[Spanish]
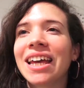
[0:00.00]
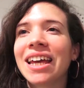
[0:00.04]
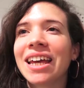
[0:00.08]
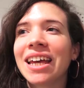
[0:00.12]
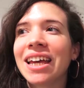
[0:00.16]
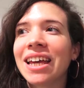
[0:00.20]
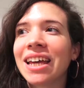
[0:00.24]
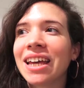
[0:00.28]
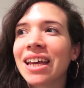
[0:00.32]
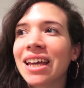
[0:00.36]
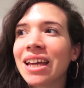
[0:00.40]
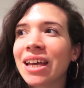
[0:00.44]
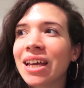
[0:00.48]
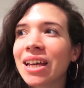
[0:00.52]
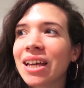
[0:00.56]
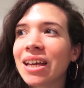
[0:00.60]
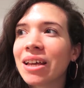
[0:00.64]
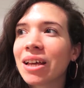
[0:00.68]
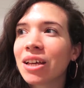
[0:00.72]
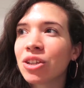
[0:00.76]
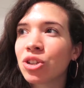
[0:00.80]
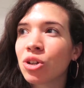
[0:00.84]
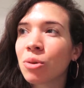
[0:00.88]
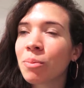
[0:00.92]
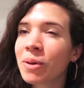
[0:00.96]

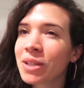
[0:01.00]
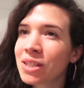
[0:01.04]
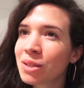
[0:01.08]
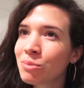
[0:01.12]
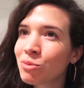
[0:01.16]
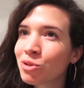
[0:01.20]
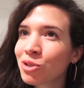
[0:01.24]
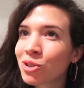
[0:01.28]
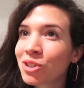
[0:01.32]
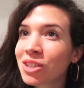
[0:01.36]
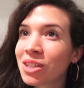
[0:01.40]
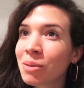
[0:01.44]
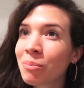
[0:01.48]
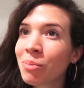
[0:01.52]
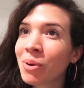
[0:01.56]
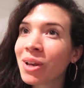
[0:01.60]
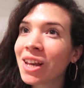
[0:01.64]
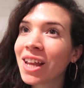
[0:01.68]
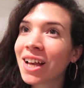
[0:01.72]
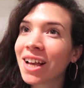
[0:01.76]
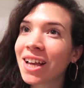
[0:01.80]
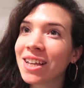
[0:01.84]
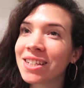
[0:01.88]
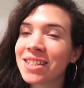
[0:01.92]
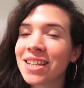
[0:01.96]
Eh, yo pasé mucho tiempo
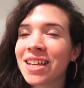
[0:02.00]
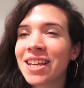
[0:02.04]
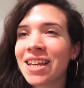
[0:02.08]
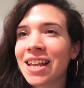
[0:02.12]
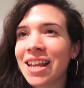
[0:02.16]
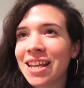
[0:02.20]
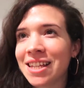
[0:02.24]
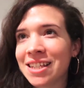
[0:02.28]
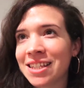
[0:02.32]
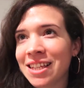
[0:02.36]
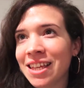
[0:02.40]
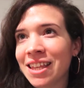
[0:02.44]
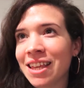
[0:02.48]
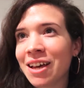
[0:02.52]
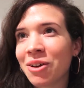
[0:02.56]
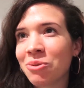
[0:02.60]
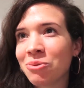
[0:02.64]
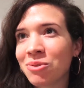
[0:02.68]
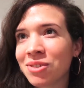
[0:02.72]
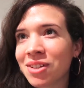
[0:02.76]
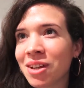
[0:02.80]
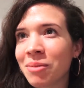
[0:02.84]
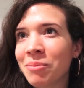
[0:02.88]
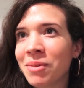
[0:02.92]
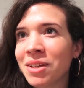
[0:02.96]
en la Casa de la Seda
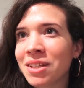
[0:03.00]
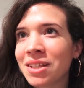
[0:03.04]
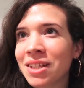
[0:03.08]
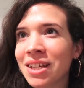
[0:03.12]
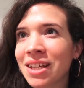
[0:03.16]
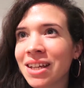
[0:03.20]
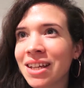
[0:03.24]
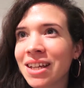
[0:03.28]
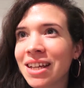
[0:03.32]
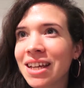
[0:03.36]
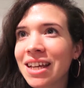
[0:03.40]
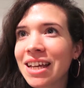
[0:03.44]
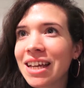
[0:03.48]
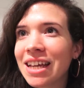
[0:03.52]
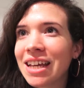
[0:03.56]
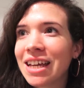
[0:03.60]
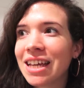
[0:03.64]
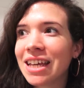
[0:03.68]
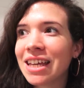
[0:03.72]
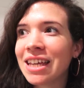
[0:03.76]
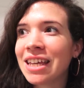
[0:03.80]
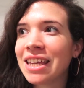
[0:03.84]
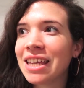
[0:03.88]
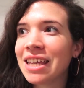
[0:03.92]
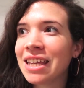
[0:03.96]
justamente
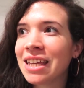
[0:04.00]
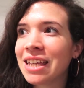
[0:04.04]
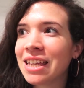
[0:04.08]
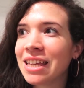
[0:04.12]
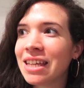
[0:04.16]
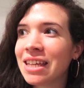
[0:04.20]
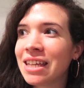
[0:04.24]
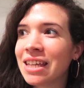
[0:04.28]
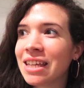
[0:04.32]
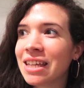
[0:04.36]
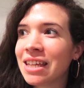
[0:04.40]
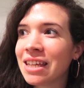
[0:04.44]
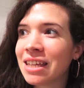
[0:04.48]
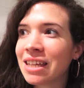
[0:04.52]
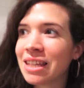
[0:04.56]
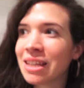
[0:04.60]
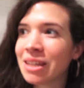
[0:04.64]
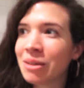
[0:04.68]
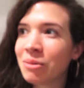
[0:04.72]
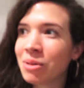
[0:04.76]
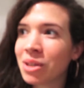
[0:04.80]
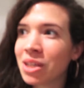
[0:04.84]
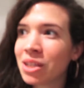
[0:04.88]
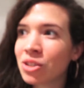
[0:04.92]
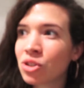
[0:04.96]

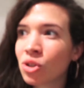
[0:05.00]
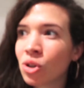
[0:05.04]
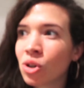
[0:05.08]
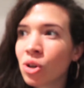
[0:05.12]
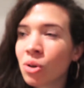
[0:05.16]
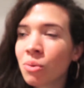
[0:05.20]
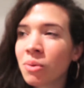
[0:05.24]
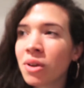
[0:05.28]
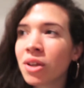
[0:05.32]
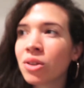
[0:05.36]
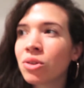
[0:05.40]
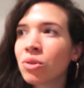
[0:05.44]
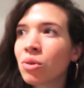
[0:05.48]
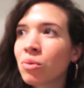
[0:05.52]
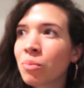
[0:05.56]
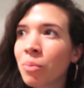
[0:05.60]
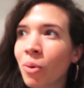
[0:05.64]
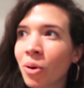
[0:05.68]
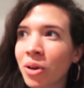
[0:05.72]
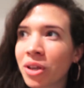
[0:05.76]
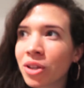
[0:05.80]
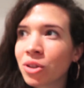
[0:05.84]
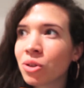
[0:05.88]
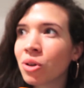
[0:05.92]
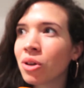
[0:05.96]
y, solo viendo un
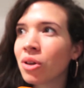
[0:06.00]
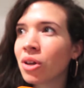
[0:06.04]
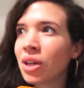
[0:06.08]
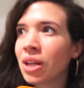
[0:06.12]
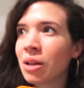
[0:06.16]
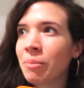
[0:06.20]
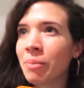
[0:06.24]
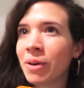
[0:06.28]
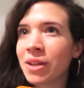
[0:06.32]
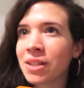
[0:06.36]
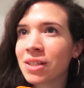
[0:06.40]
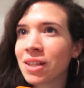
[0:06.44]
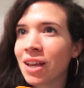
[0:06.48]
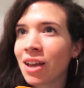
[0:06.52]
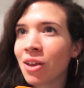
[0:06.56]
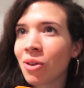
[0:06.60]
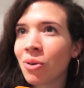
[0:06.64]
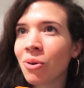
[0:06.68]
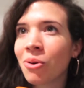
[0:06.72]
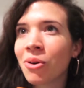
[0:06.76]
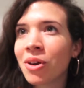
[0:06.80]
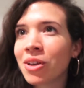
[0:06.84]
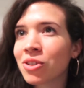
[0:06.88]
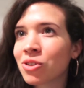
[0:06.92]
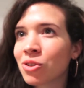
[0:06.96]
poquito del
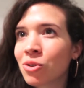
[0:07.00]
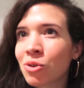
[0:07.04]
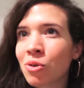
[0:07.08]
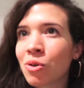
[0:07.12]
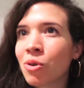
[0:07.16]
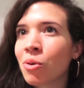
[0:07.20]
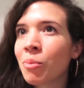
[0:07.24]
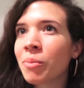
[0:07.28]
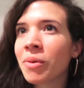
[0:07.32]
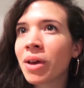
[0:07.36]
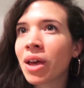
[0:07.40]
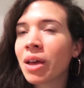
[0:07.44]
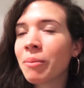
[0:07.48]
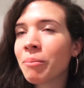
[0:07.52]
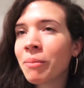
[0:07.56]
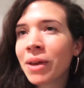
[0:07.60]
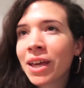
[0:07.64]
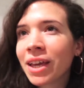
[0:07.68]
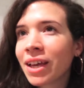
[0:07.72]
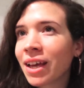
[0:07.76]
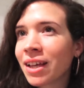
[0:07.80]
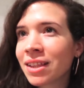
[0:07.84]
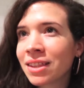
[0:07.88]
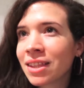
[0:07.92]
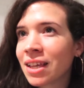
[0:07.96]
pasado, eso
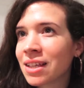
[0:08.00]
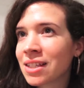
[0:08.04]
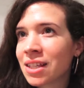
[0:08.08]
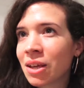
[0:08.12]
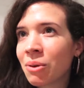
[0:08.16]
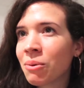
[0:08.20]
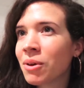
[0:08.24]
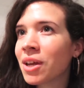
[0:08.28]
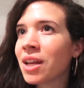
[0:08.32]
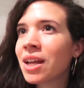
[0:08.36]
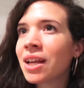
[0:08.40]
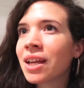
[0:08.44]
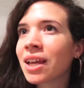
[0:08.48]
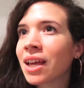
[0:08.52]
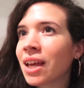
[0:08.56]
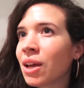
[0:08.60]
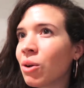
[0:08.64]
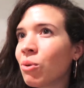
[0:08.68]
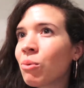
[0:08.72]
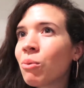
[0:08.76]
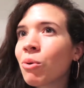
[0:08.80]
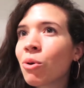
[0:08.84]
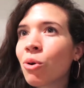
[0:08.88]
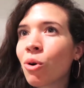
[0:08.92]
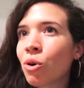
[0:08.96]
me, encanta saber
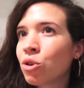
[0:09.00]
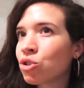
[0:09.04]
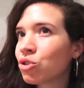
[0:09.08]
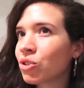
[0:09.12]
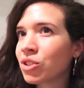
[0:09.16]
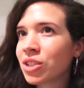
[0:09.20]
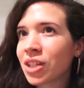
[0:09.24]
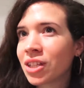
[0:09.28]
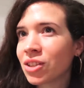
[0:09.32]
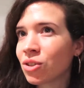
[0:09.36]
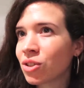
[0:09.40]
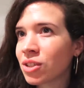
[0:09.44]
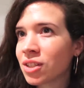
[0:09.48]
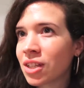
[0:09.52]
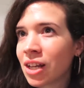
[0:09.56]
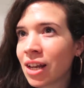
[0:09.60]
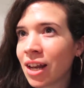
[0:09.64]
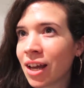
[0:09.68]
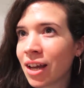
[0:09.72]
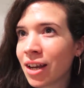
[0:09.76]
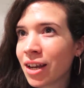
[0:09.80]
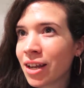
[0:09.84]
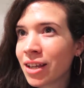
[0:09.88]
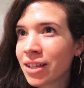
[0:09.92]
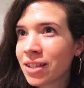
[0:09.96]
que hubo 800
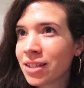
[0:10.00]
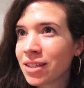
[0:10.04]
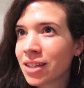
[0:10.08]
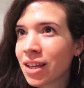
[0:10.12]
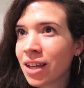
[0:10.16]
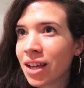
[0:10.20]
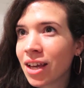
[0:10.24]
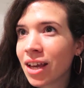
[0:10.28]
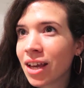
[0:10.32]
telares.